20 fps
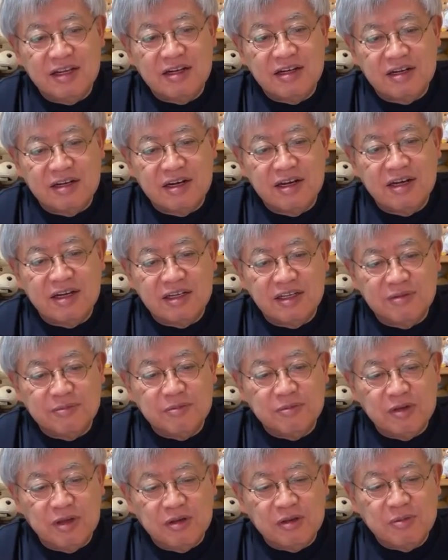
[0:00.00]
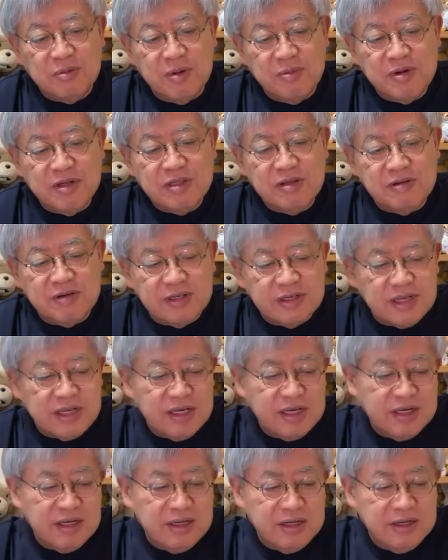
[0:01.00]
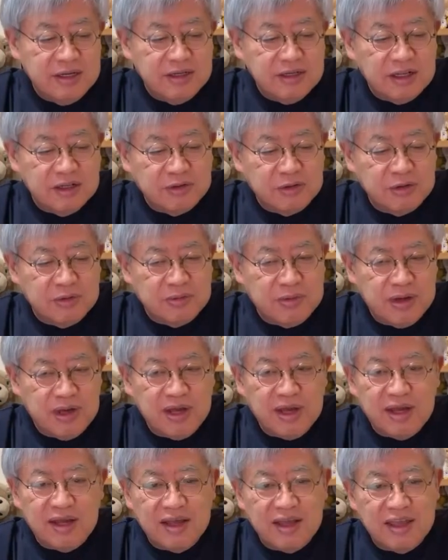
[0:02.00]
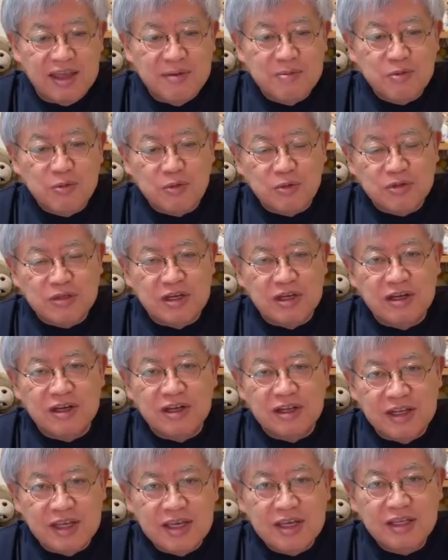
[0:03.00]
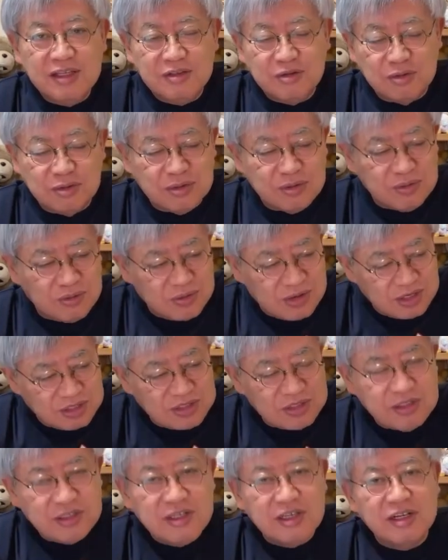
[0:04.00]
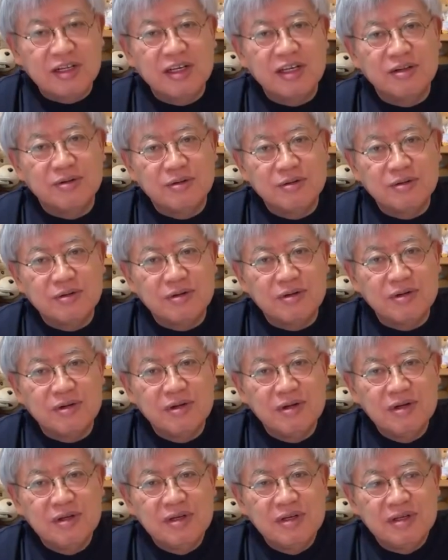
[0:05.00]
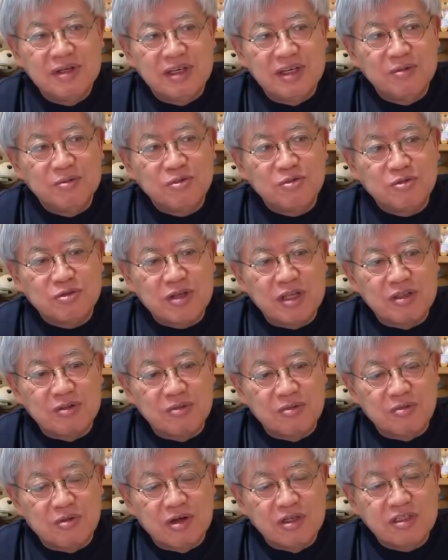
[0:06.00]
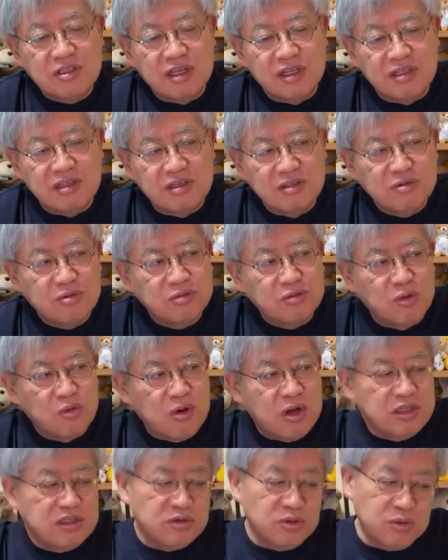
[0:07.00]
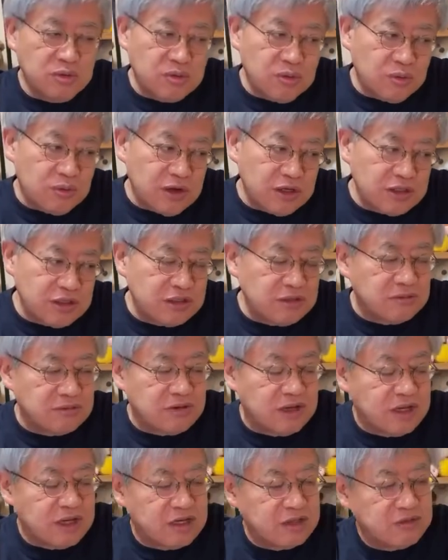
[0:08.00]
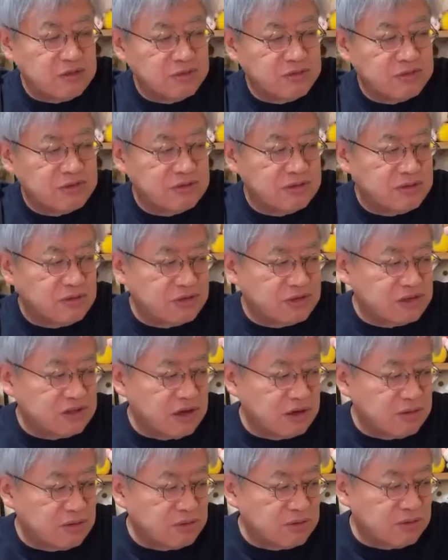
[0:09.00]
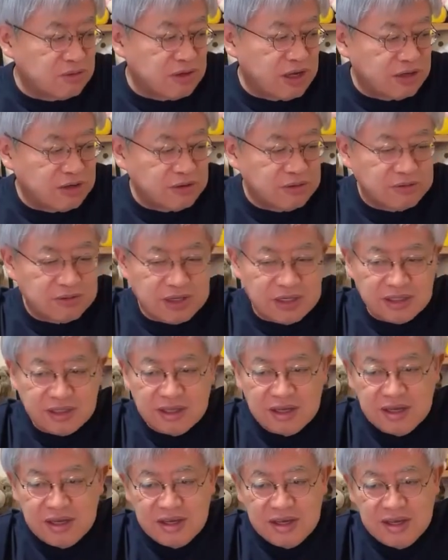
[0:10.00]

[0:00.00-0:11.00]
だから、今まではね、例えば、エム子さんがね、ちょっとおかしいんじゃないのと。エム子さんのおかしさって、そうおかちょっとおかしいよね、あの人。普通と違うことをやるよね。